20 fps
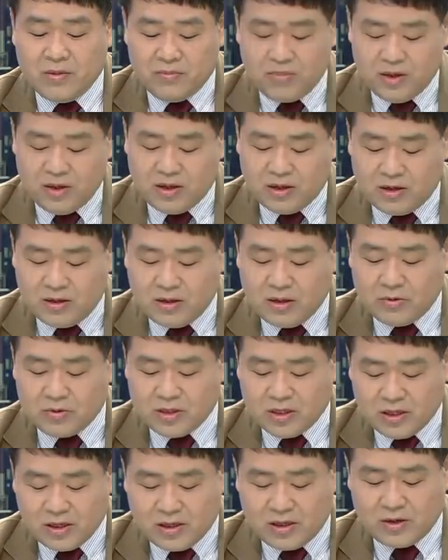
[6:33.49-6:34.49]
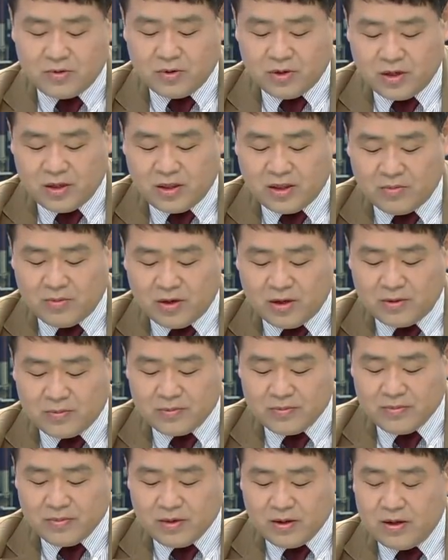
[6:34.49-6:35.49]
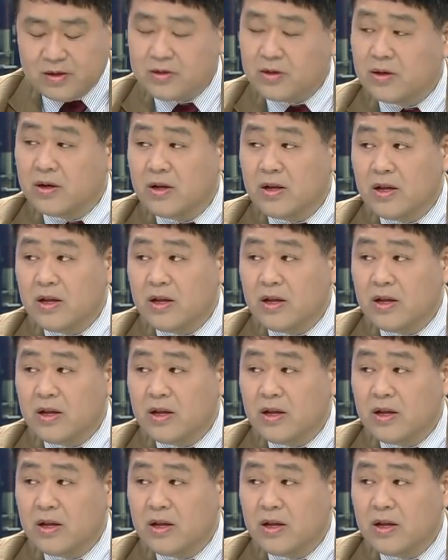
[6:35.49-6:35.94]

피해가 크다고 생각을 하고 있기 때문에 그래서